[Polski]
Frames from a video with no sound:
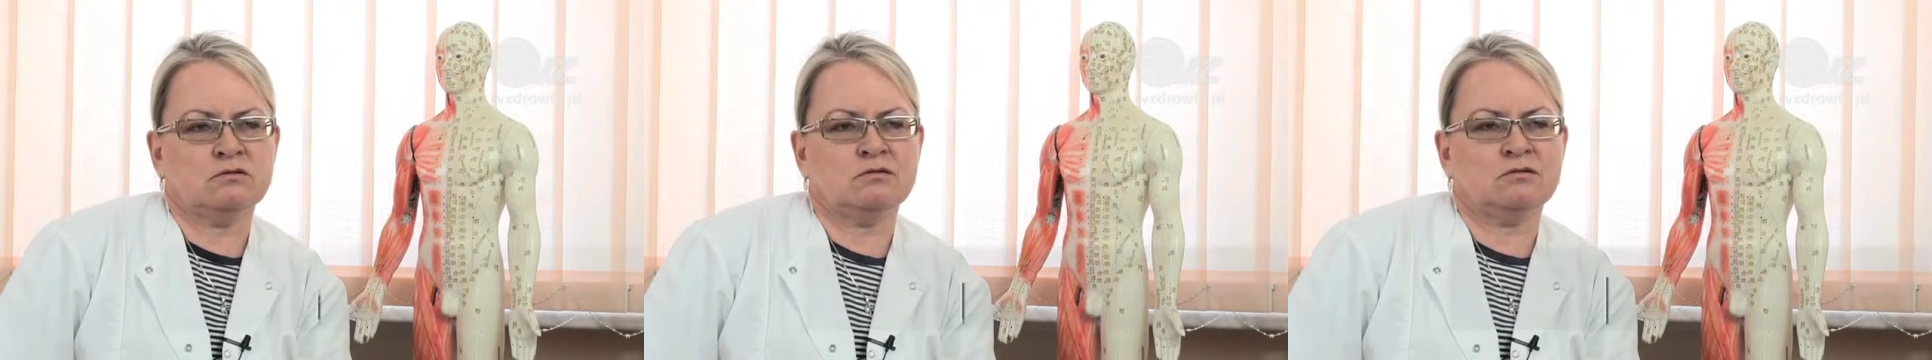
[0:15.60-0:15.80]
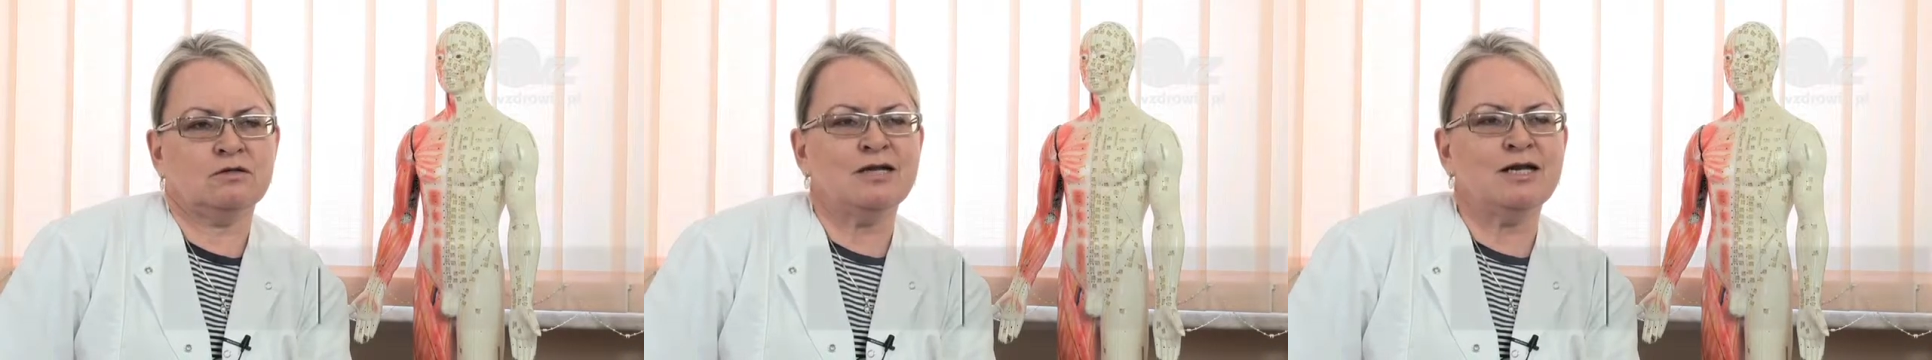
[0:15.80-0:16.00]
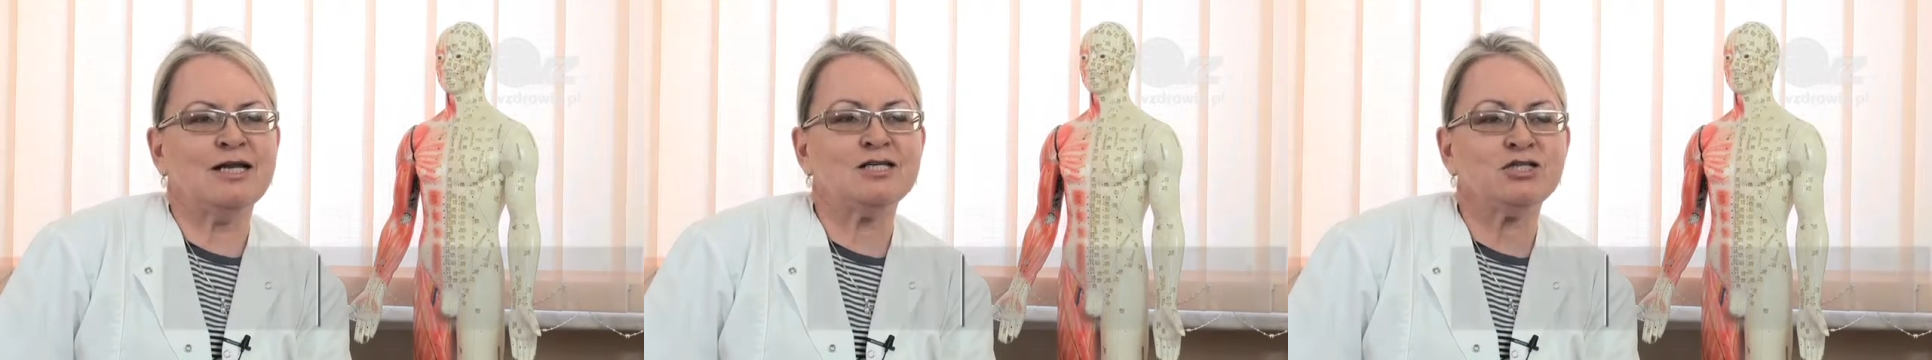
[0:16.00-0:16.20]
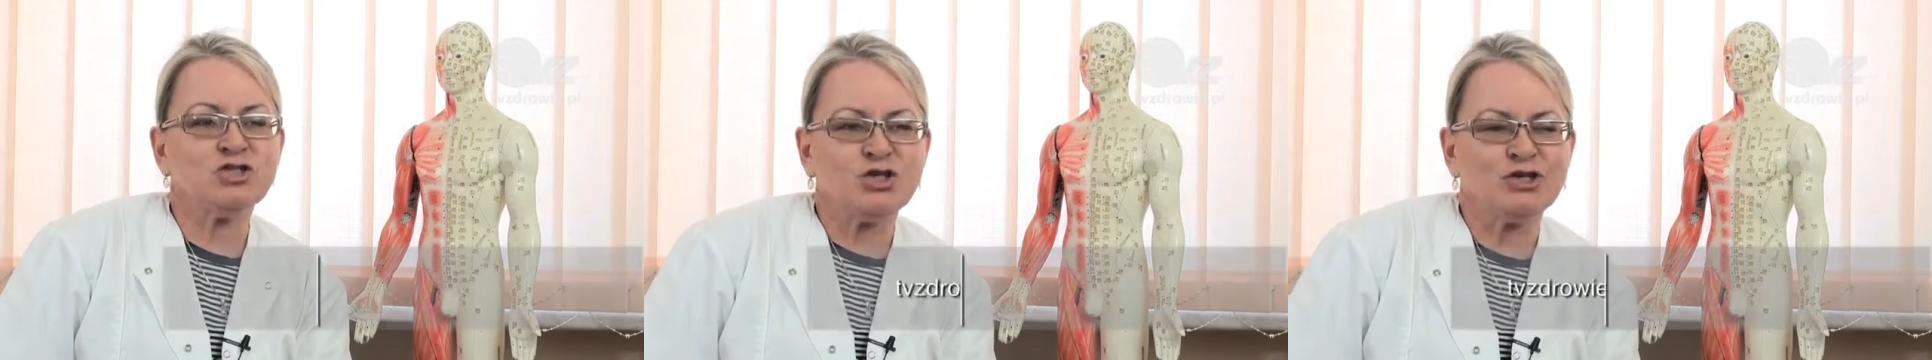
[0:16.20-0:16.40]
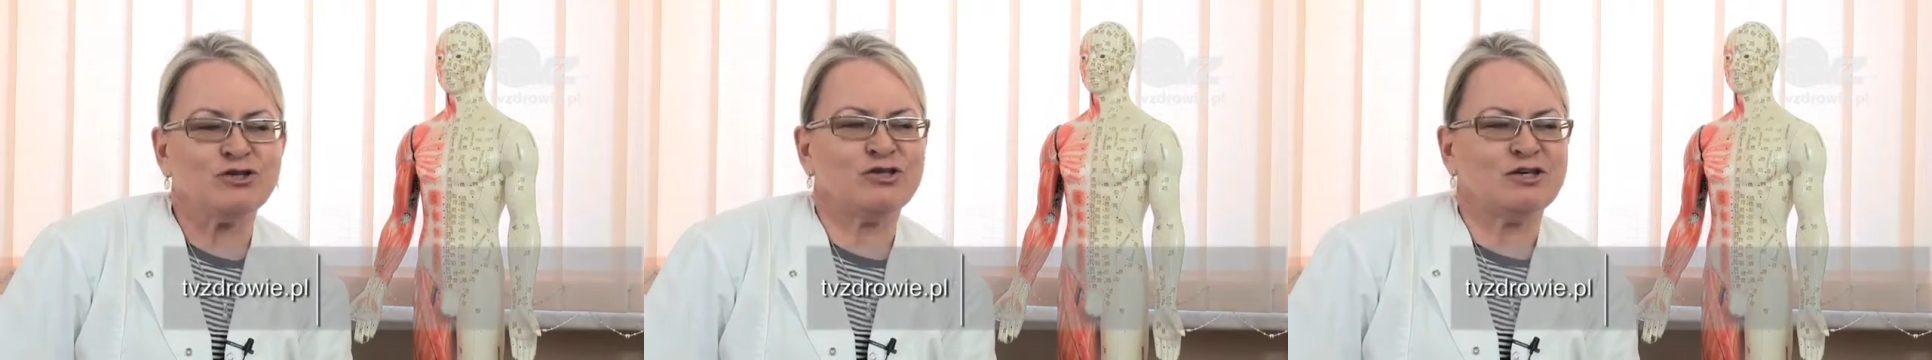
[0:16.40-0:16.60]
e,
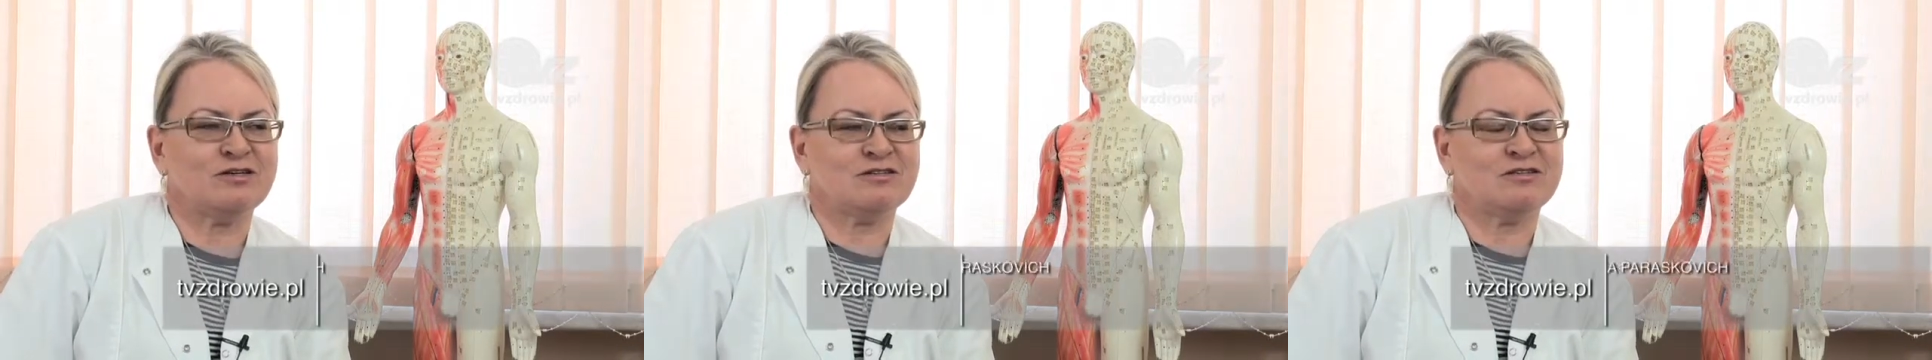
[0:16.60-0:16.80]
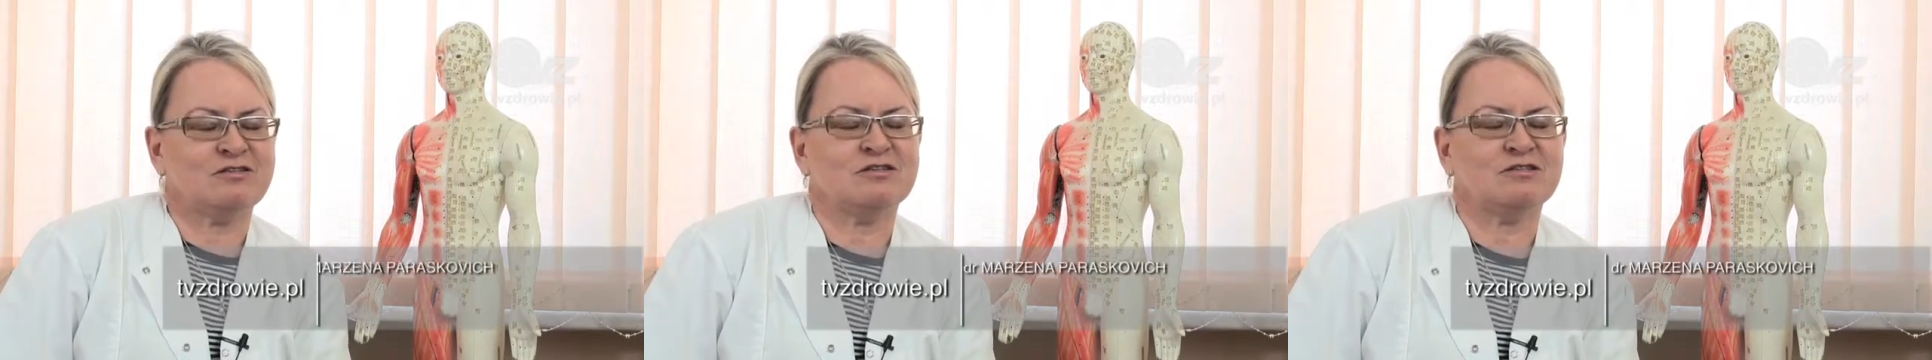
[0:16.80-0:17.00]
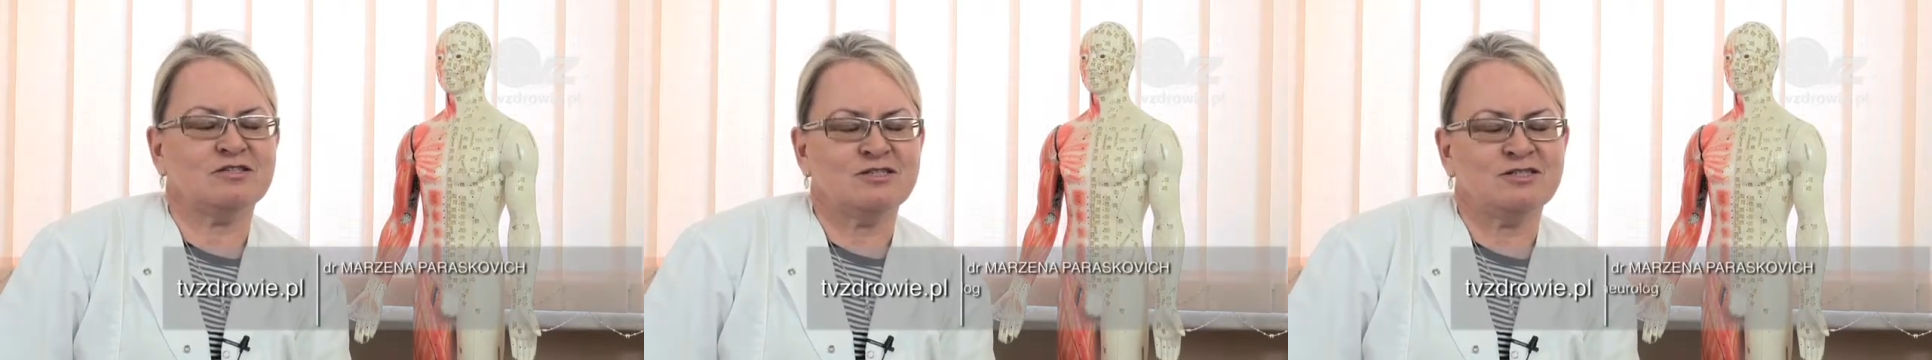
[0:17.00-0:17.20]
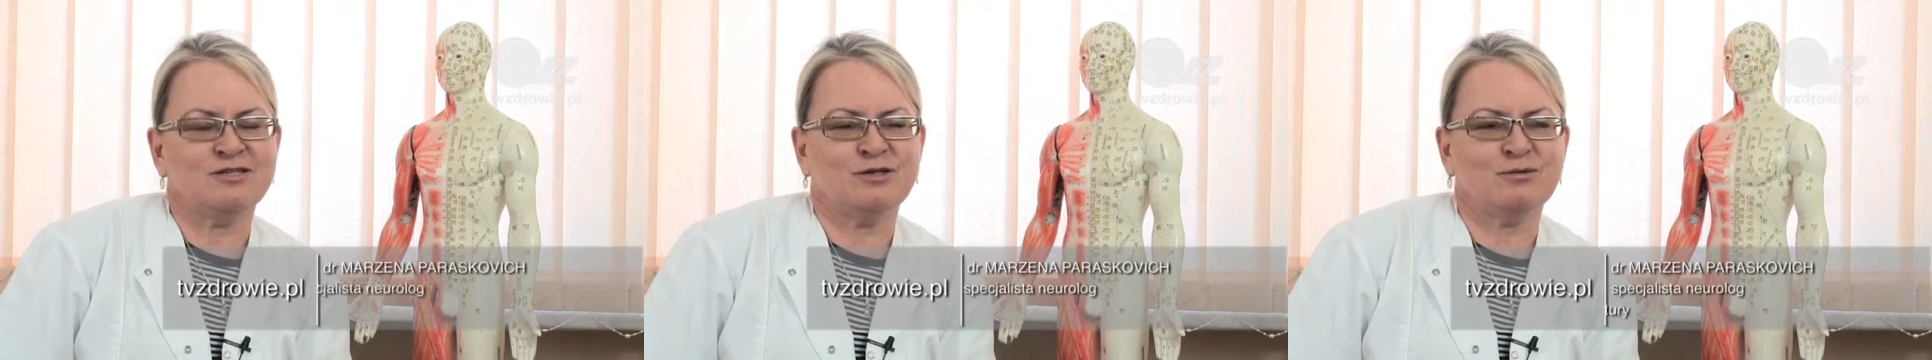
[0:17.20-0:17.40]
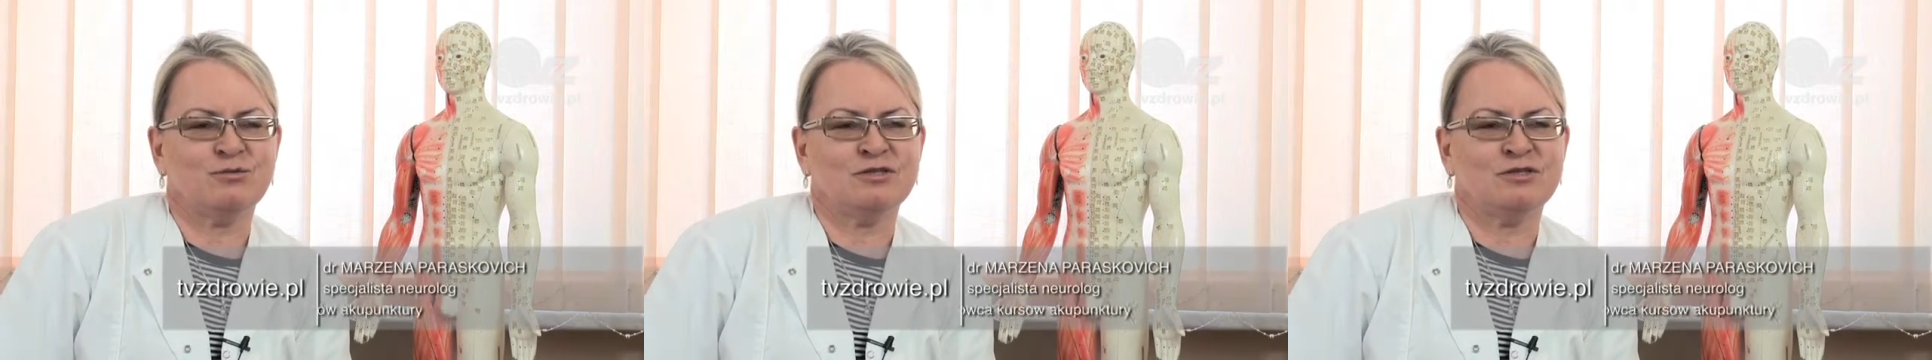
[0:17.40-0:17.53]
leczenia tradycyjnej